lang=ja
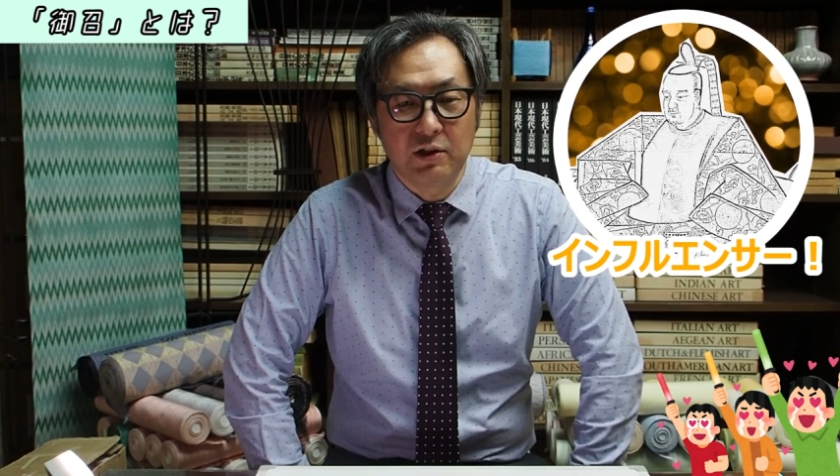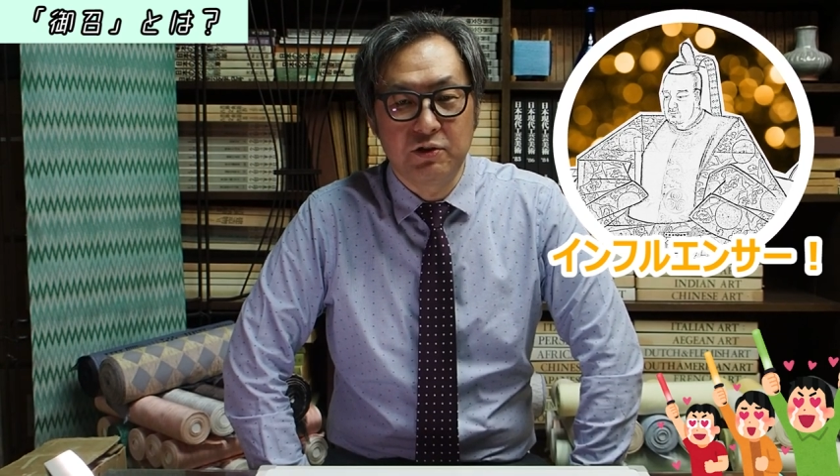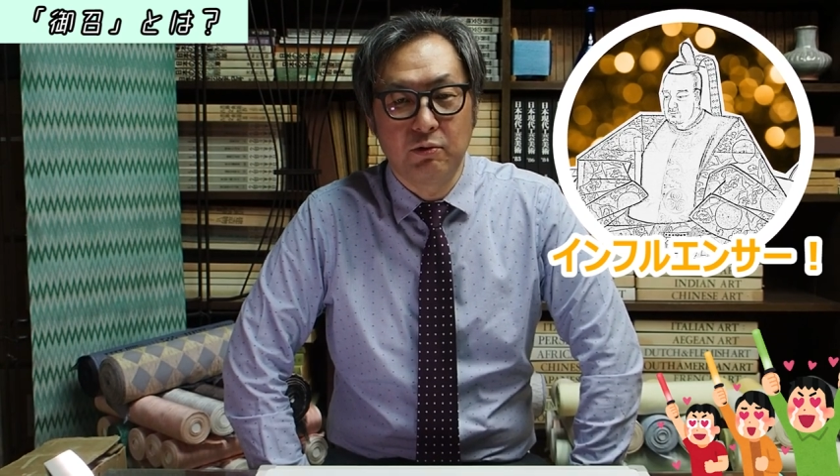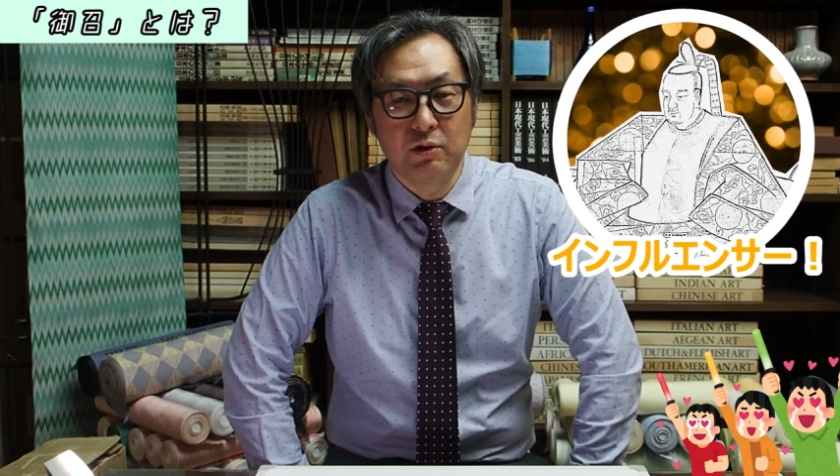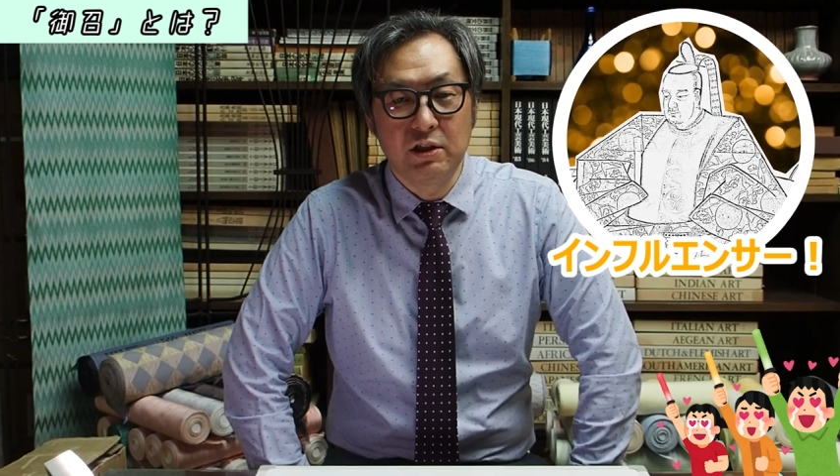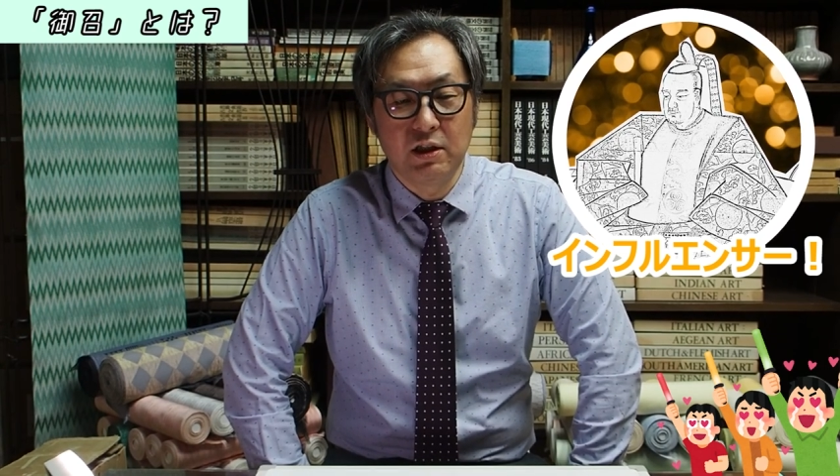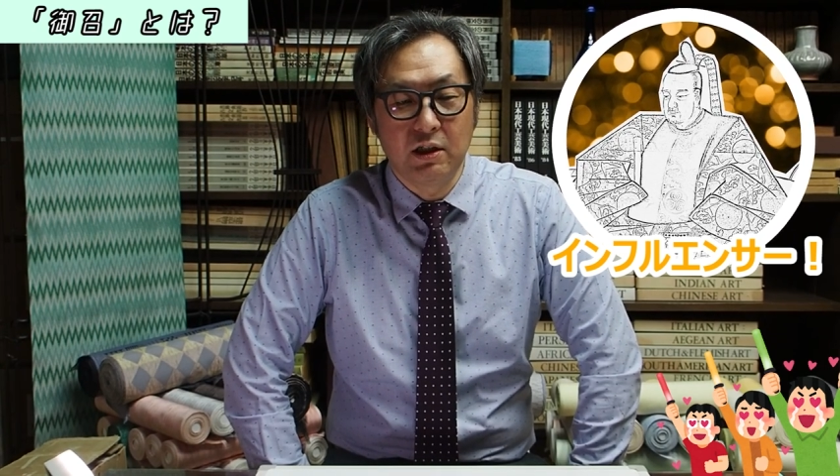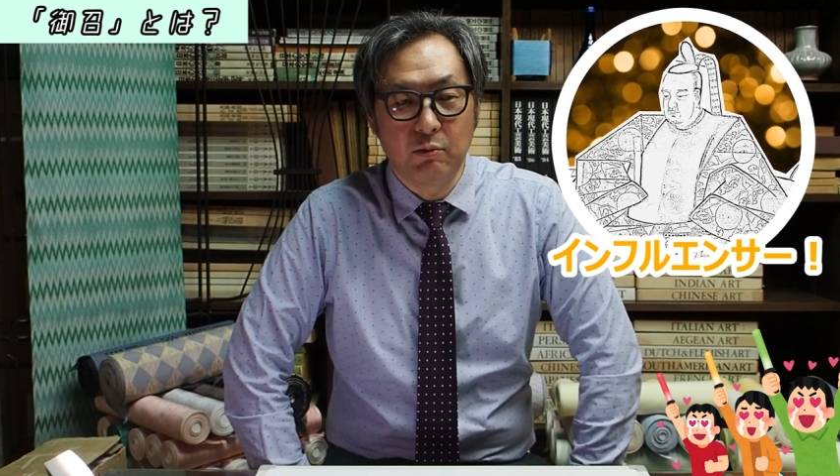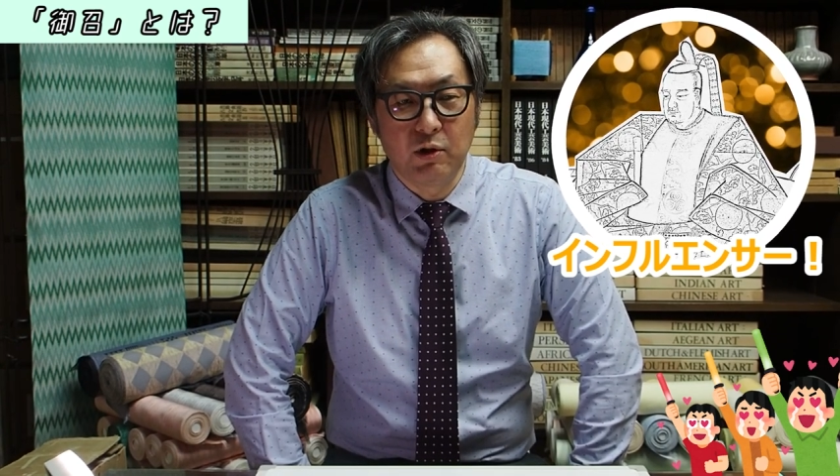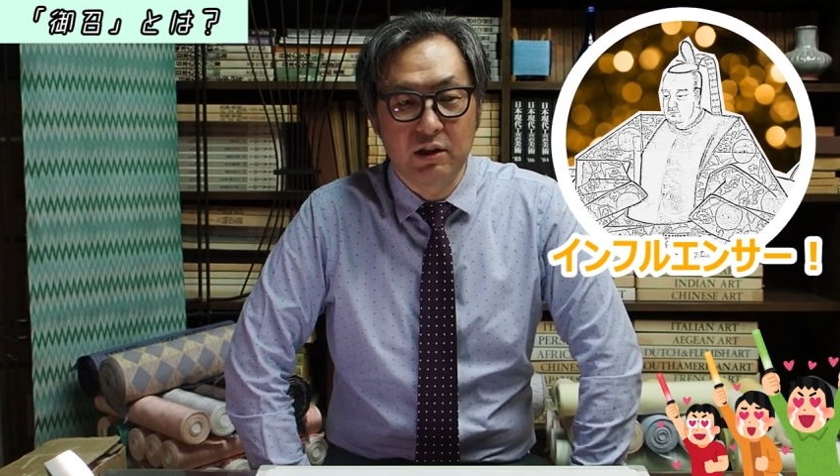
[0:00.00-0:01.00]

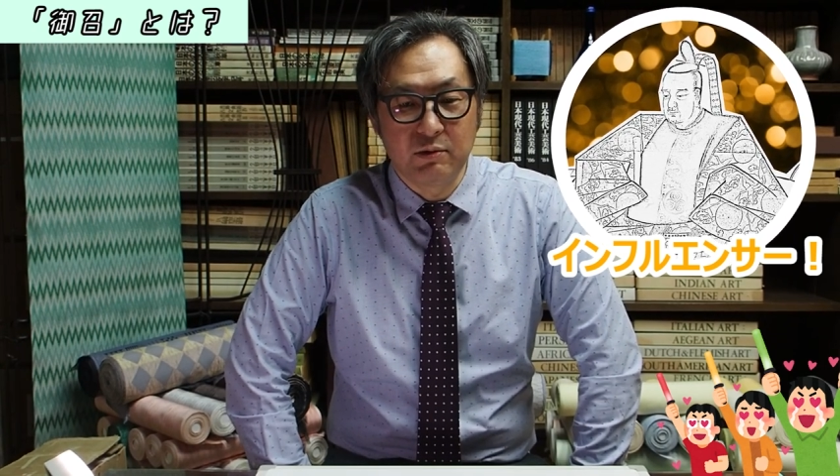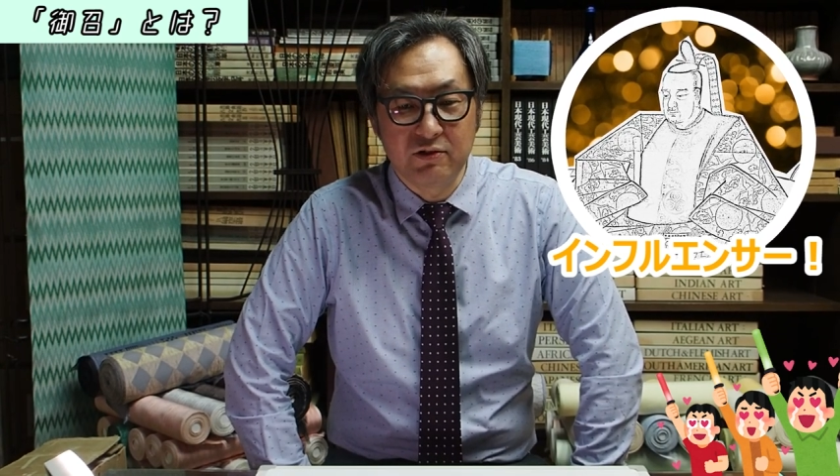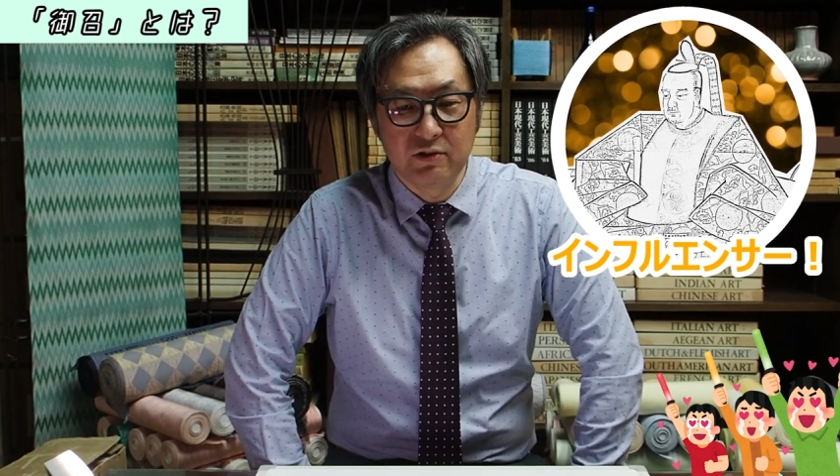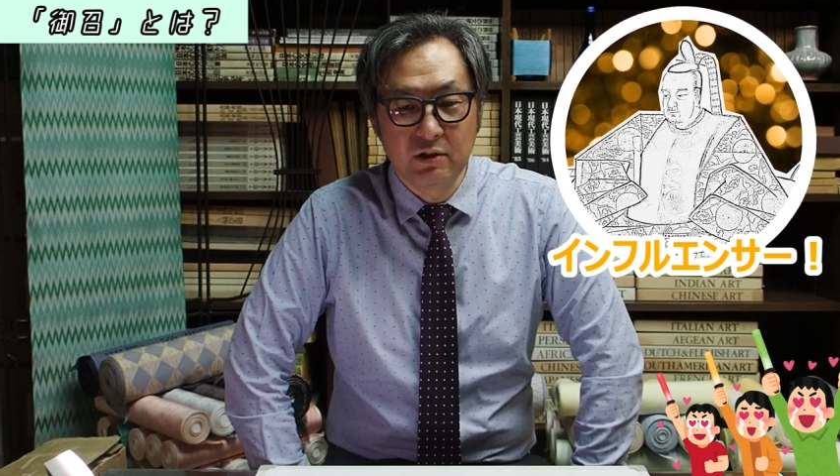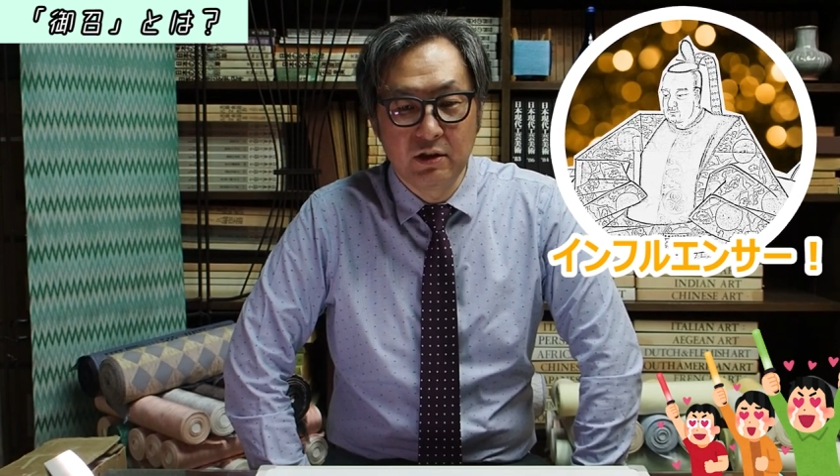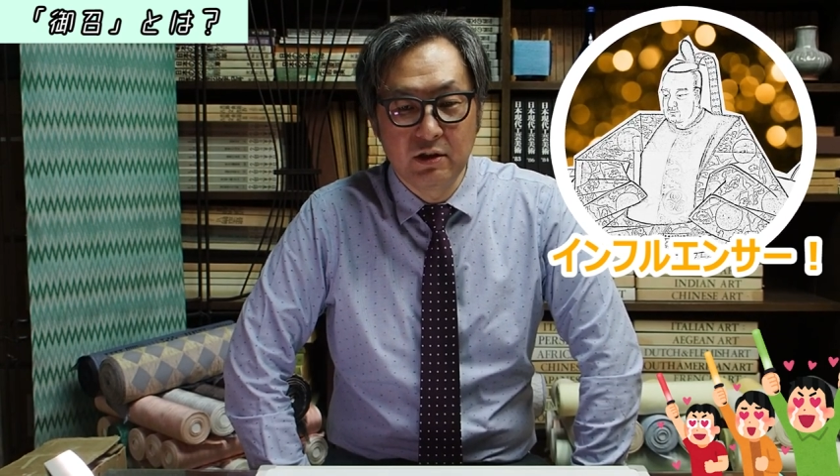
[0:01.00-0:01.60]
ファッションリーダーでもあります。